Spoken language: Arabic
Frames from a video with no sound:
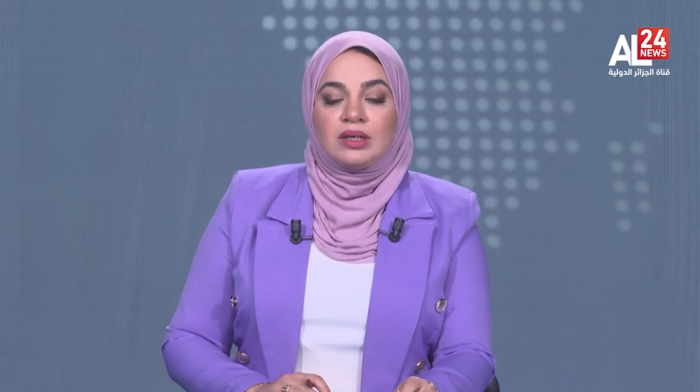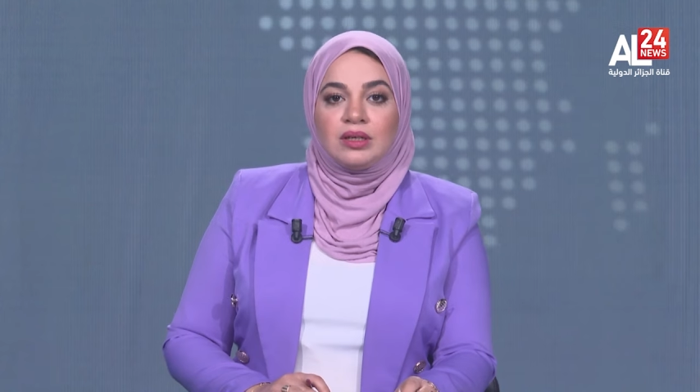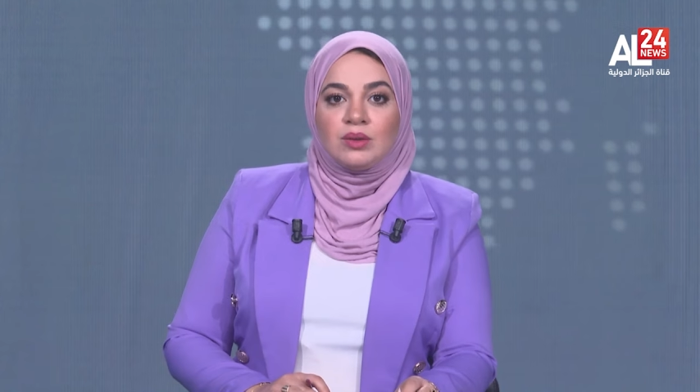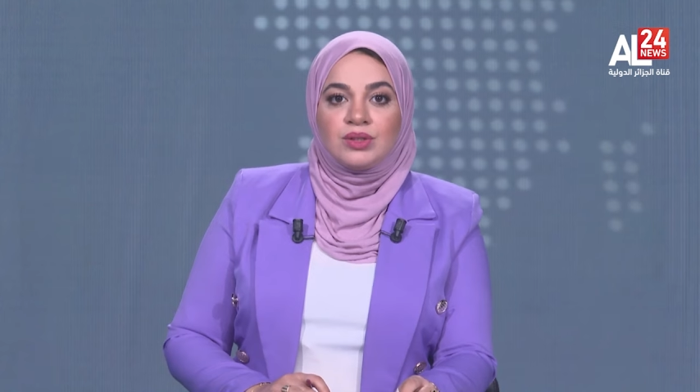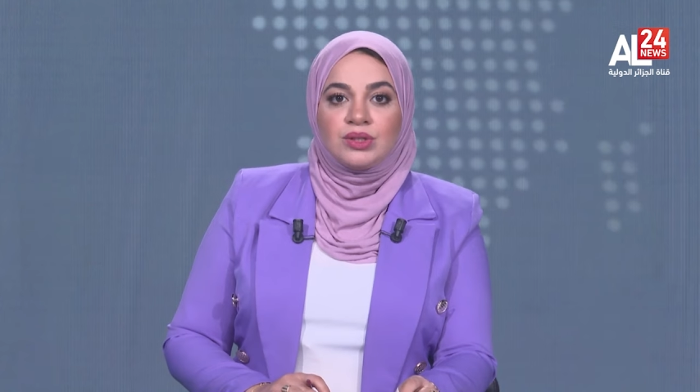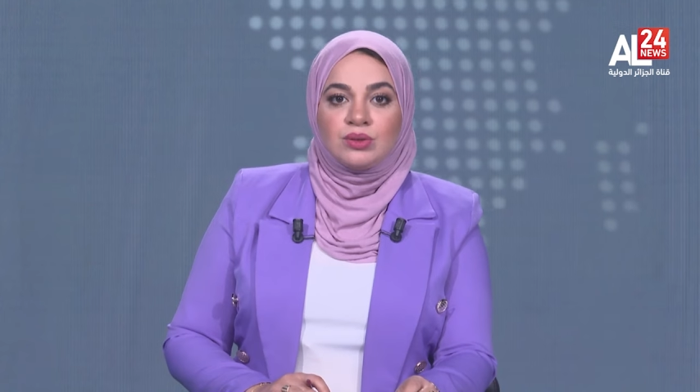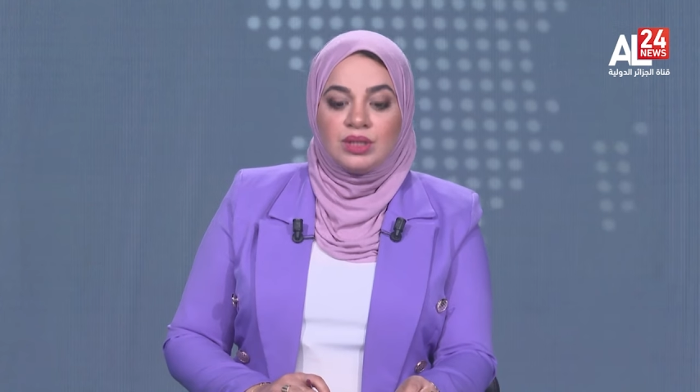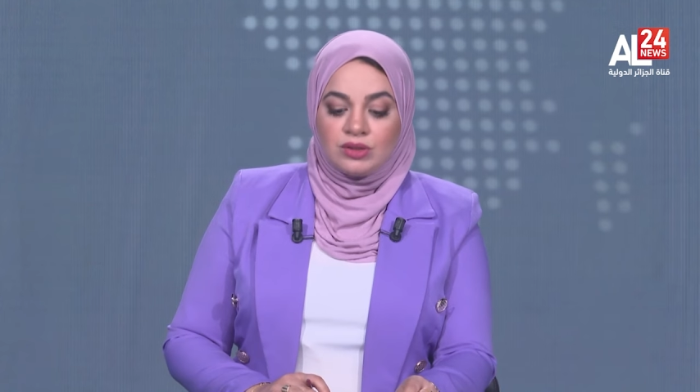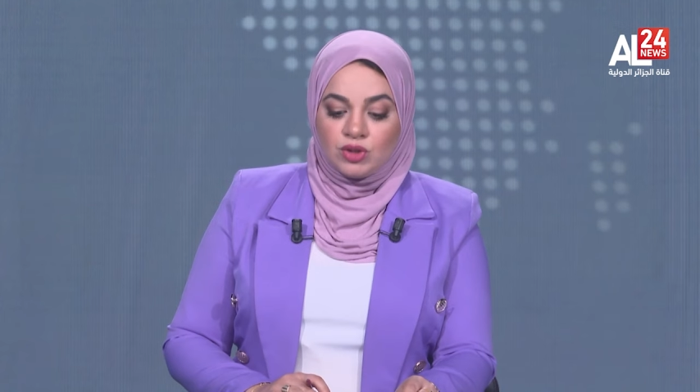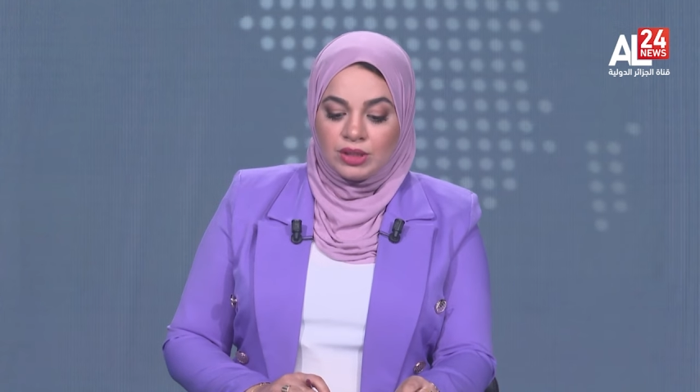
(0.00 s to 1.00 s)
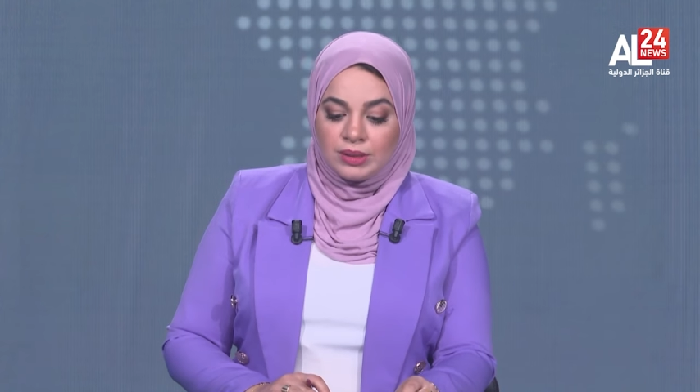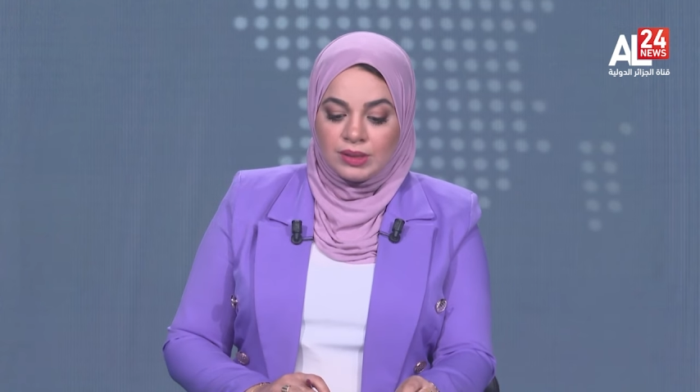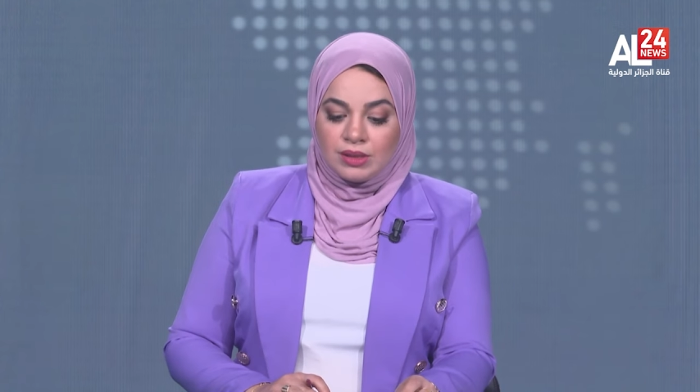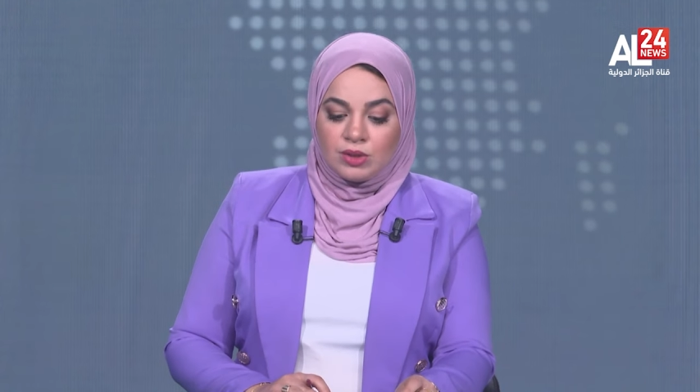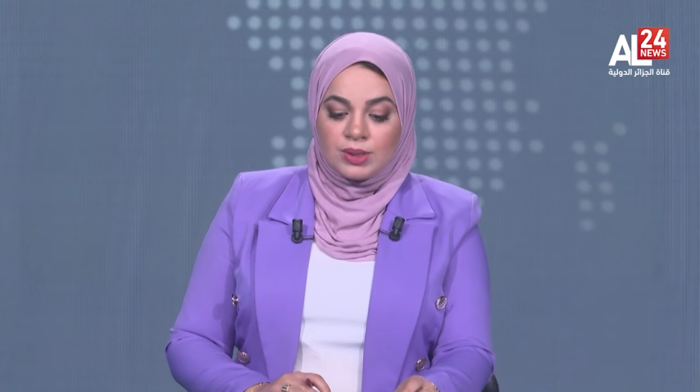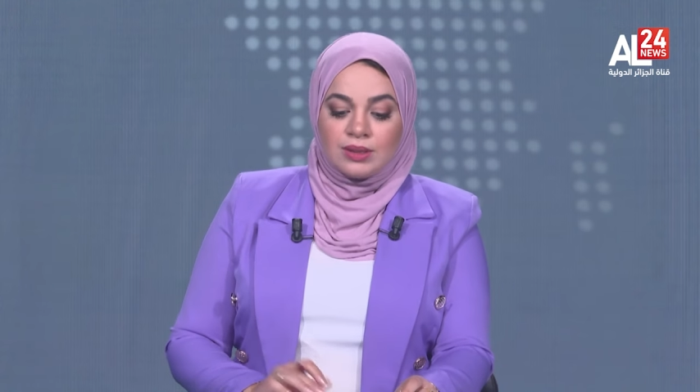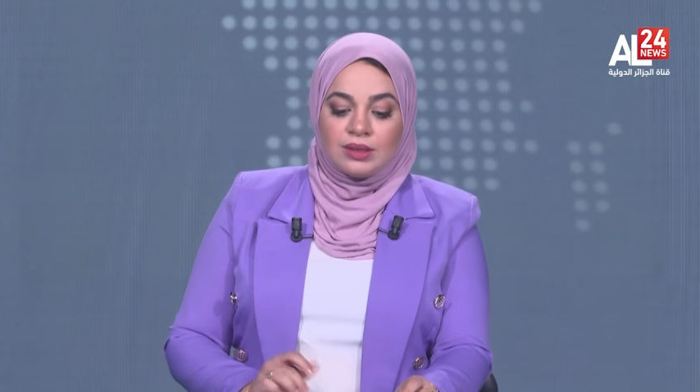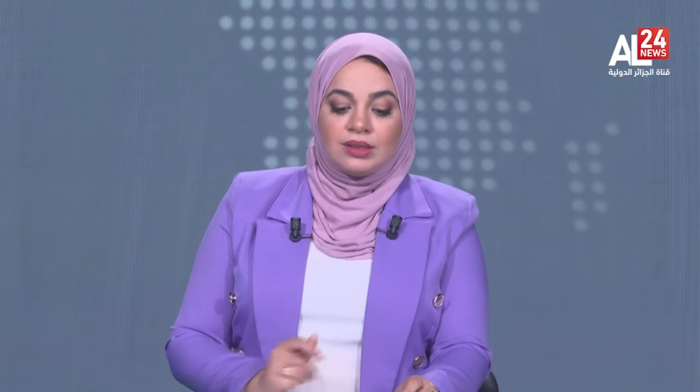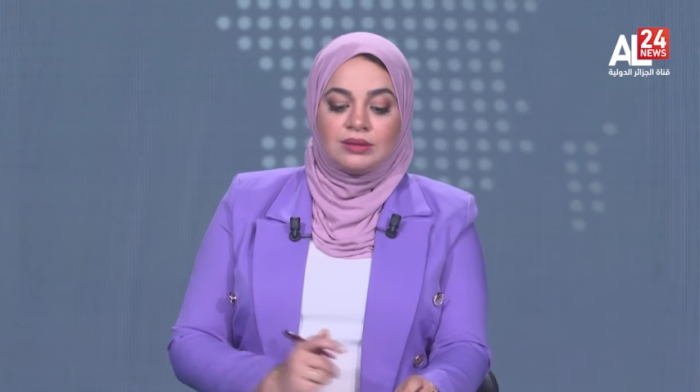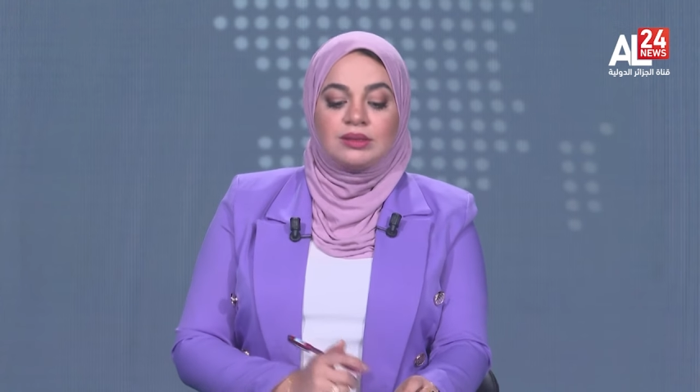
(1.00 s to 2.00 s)
قال وزير التجارة
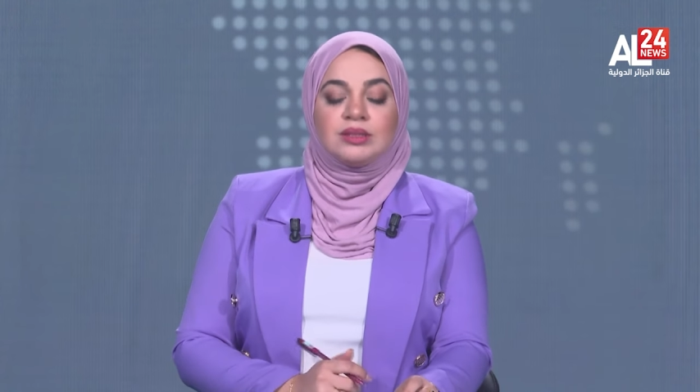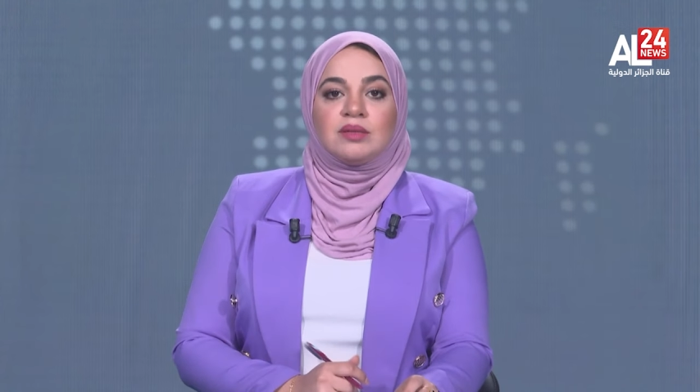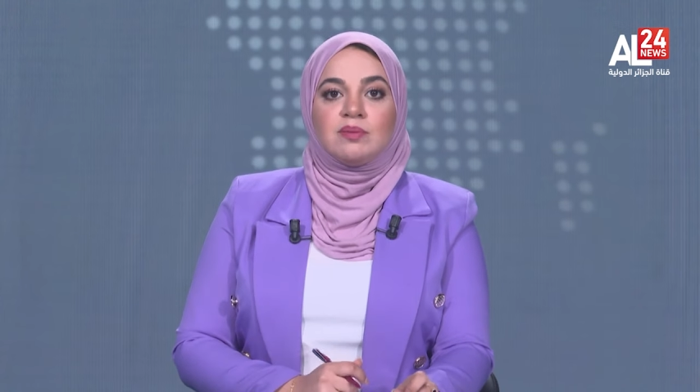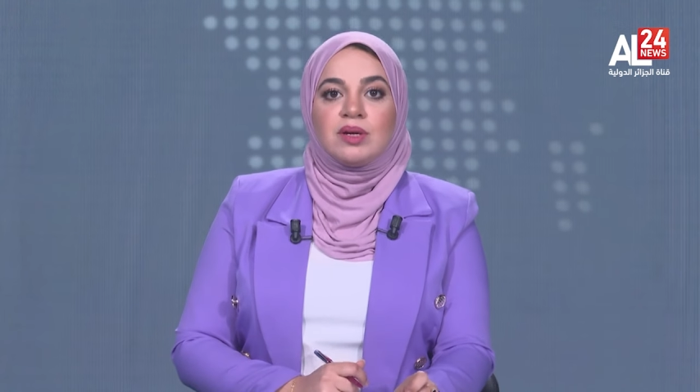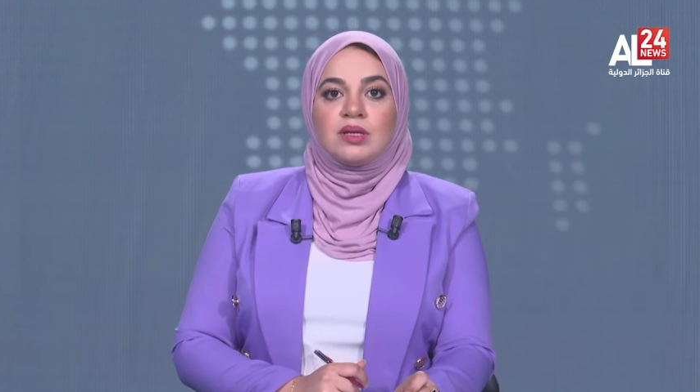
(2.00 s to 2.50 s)
الجزائري طيب